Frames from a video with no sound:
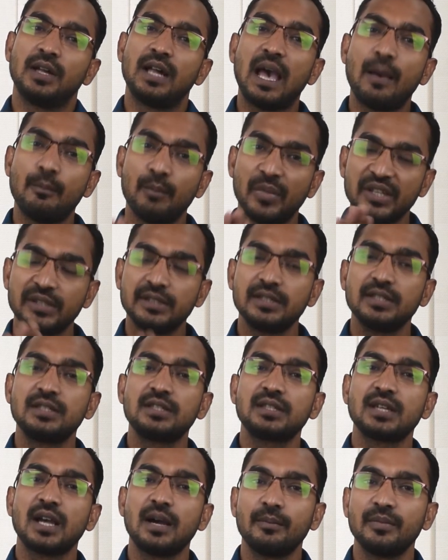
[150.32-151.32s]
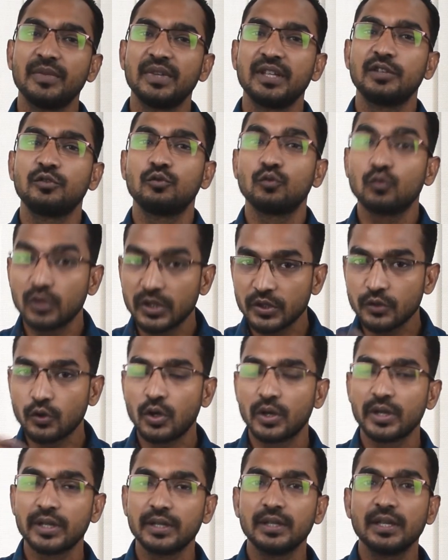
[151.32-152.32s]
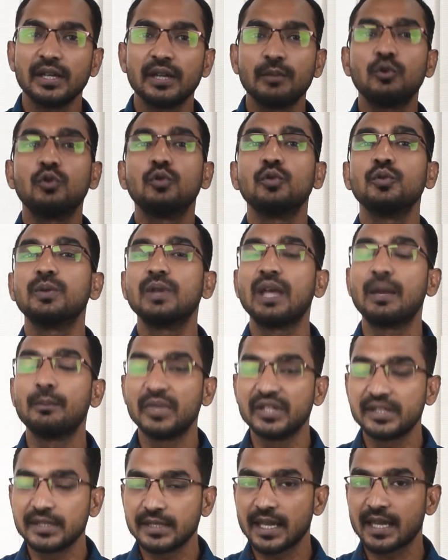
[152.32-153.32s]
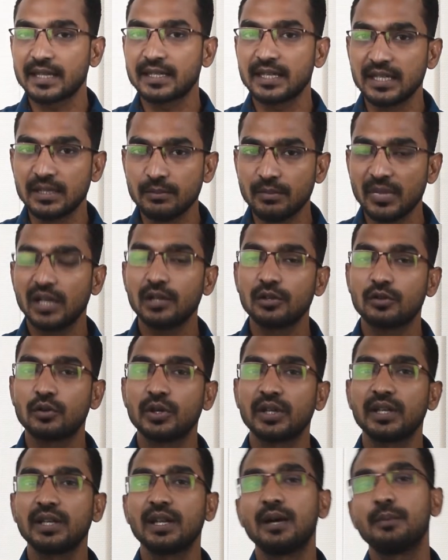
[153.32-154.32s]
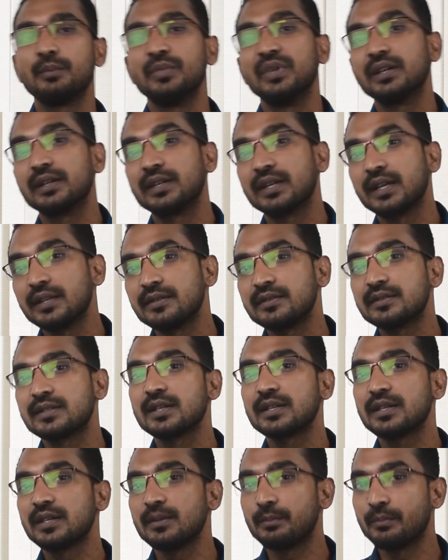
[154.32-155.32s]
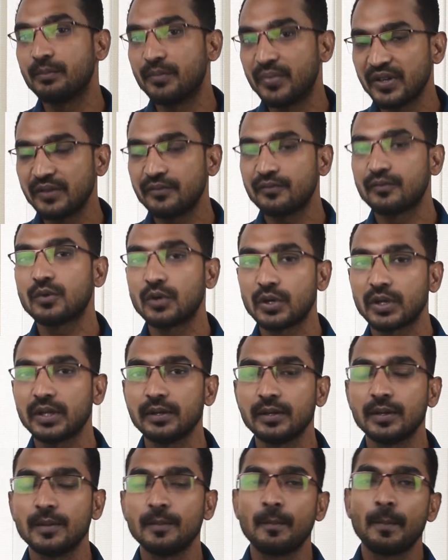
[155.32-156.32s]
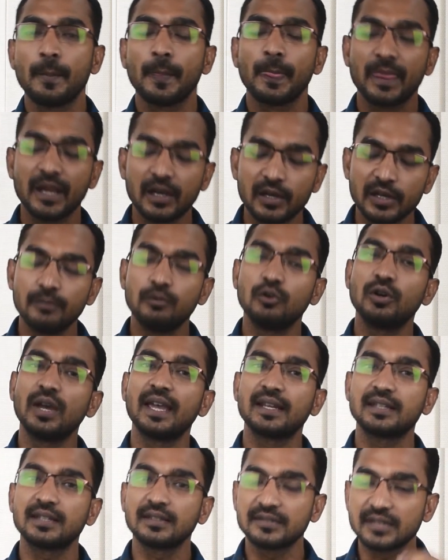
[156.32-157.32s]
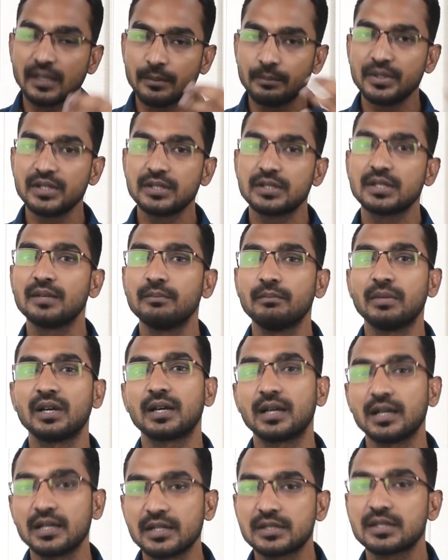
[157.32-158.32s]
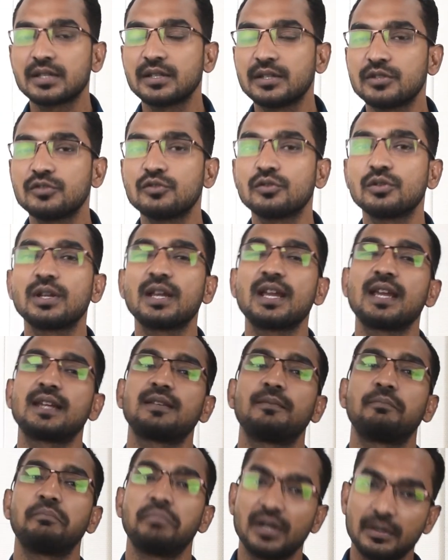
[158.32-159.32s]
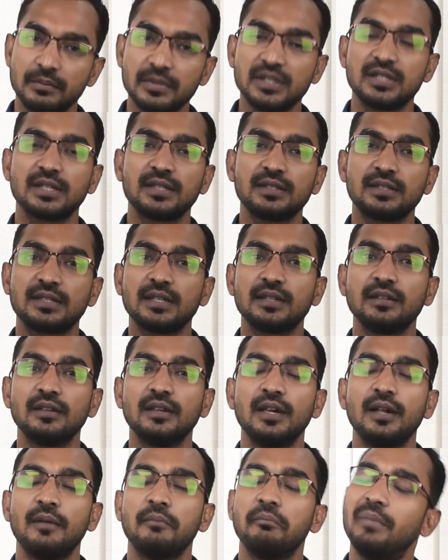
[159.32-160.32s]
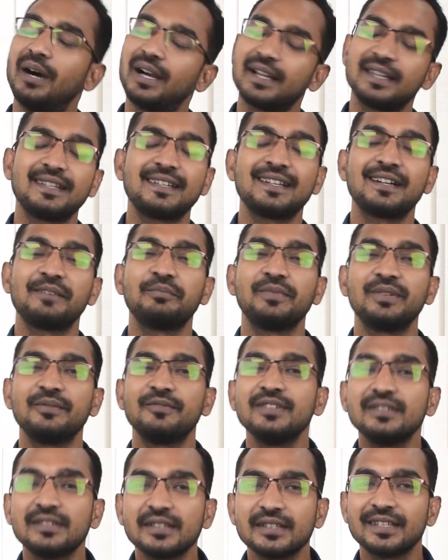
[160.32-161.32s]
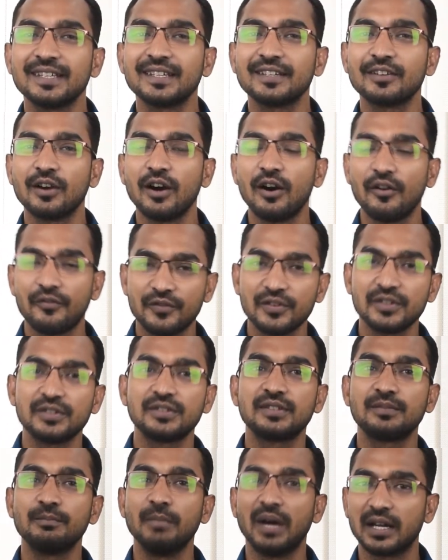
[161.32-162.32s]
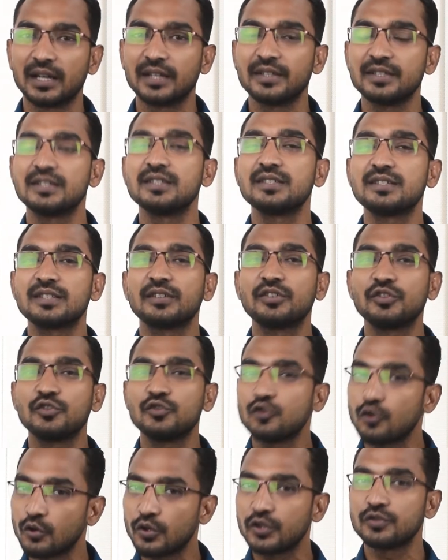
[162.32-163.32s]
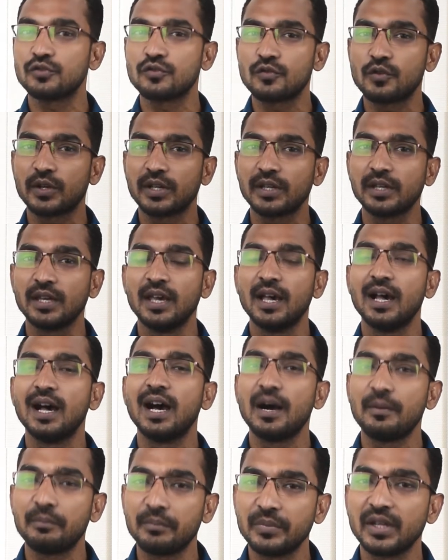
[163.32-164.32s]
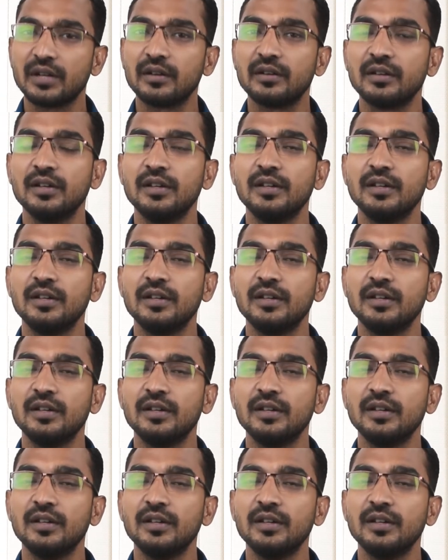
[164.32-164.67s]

অ্যাম্বাসির সামনে তুলে ধরেন এবং অ্যাম্বাসিকে একটা ইমেল করেন আপনার কেসটাকে ব্রিফ করেন তা এবং একটা সাবমিশন বা কালেকশনের জন্য একটা পারমিশন চান বাকিটা আপনি ভিসা থিং অফিস বাংলাদেশের সাথে যোগাযোগ করেন আপনার